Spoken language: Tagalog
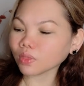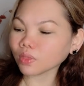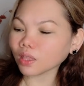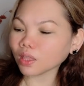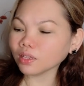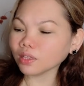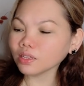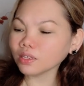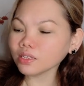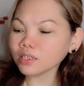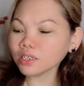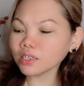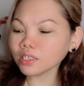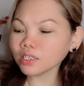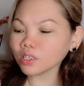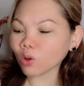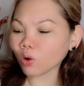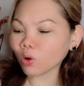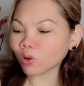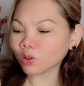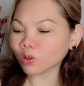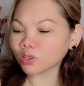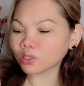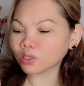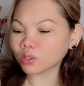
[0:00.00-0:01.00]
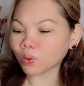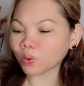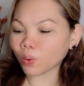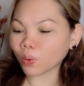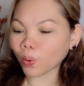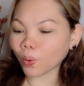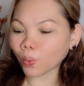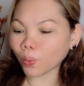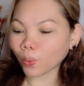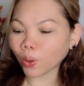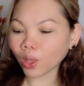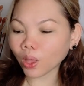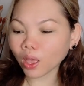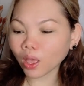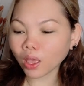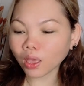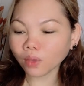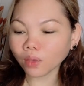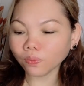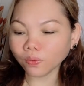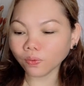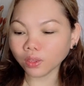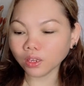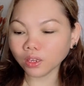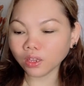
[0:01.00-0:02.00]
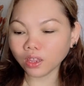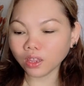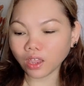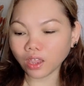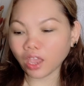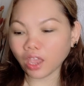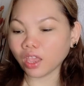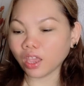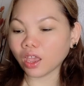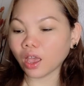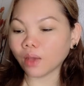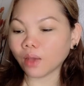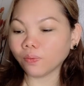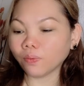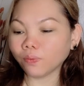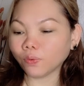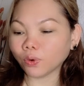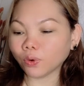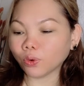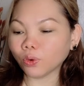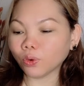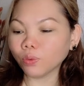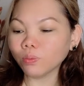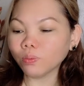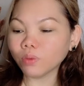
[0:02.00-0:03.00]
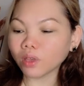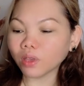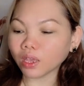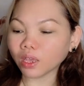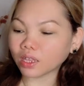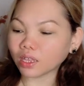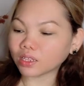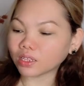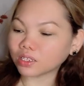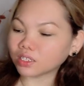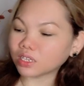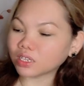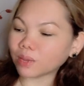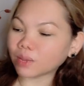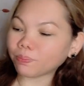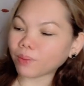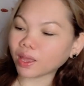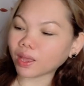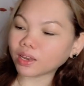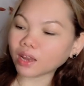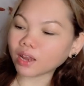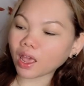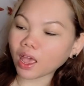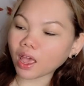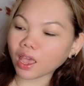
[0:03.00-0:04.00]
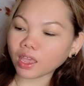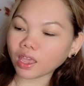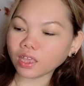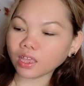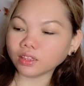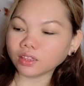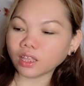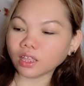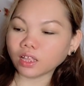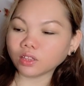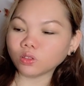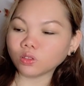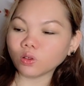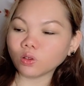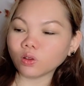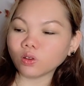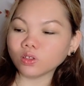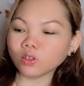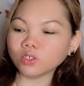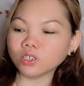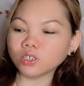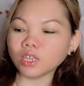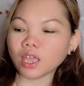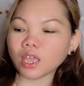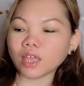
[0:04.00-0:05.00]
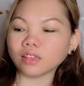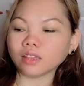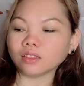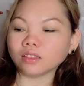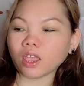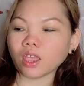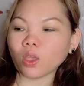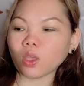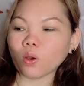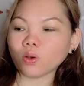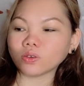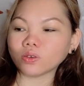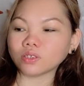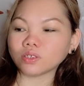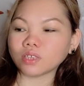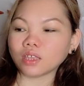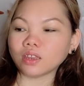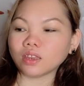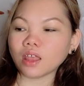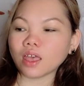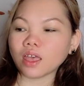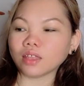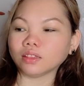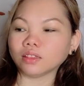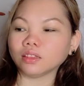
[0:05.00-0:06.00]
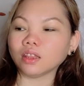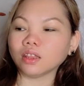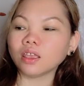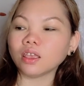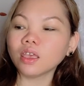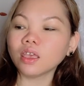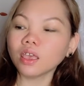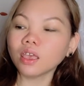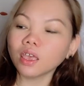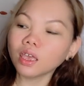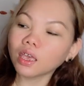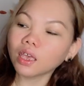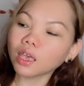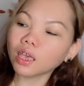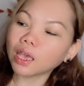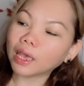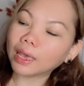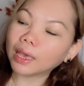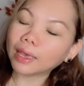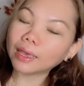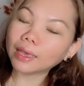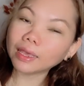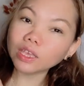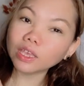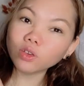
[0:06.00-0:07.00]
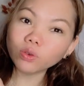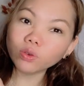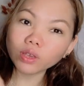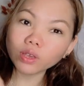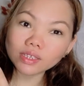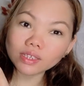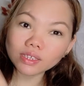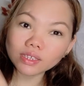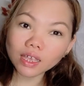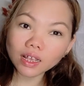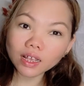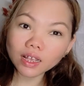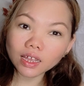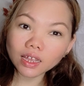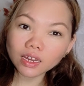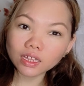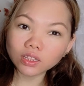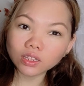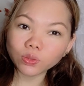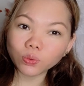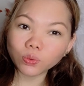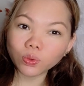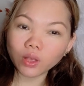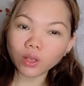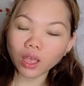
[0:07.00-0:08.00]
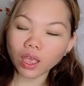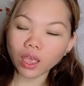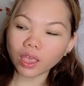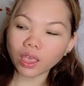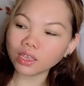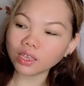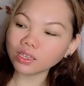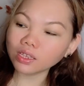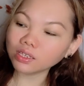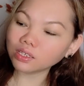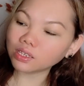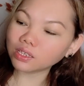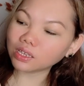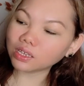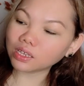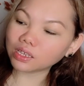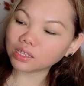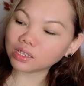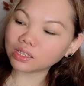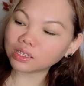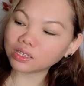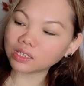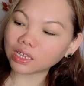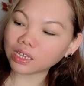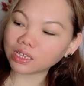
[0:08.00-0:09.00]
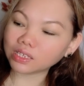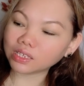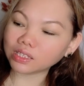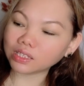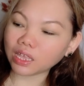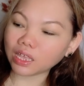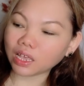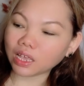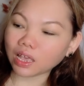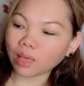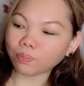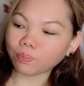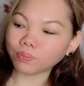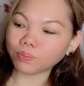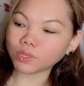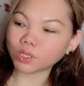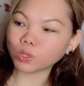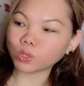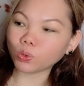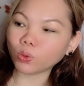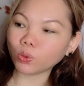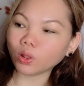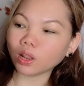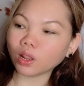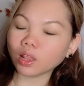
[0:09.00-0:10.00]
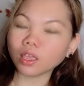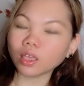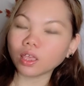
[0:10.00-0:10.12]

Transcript: this is also PDA approved. It's Japan High Technology Antioxidant. Yung isang ganito guys is 60 capsule.